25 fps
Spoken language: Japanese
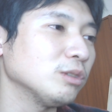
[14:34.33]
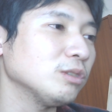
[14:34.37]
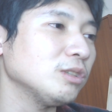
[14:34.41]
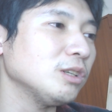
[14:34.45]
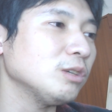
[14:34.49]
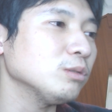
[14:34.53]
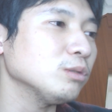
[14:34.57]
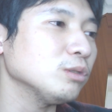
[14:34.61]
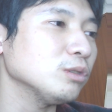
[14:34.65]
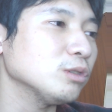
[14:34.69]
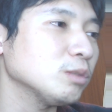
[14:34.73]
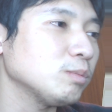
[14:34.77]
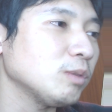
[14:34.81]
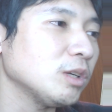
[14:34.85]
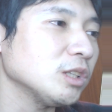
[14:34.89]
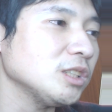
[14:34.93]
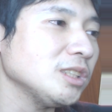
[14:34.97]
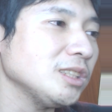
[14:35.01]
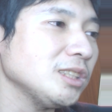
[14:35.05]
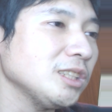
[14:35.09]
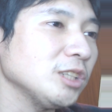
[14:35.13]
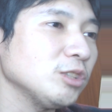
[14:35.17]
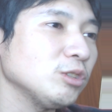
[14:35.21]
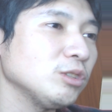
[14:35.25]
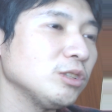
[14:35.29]
それぐらい本当素晴ら
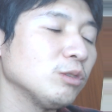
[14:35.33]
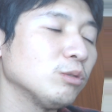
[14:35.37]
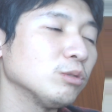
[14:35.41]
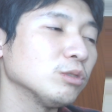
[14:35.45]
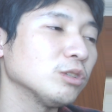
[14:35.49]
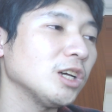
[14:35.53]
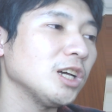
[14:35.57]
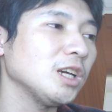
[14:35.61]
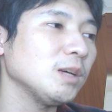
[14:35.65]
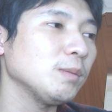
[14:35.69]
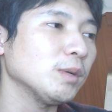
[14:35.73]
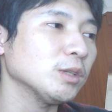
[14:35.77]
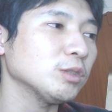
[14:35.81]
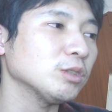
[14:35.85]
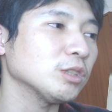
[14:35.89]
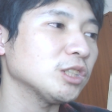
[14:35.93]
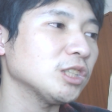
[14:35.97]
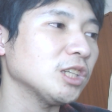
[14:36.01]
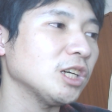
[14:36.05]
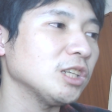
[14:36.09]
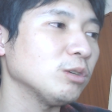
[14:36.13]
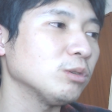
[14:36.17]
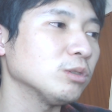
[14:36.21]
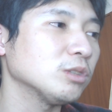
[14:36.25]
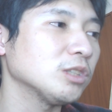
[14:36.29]
しい選手でございます。期
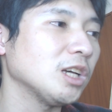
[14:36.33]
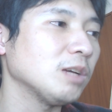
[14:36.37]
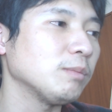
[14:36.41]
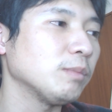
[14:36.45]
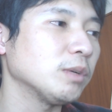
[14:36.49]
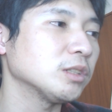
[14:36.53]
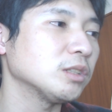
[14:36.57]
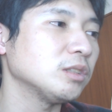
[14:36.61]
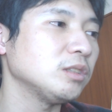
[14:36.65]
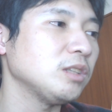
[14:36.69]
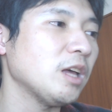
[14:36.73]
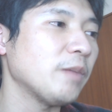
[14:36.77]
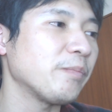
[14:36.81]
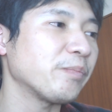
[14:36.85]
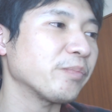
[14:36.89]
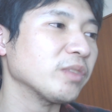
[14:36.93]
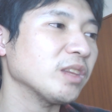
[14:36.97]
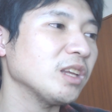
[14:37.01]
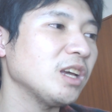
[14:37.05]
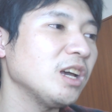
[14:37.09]
待でございますね。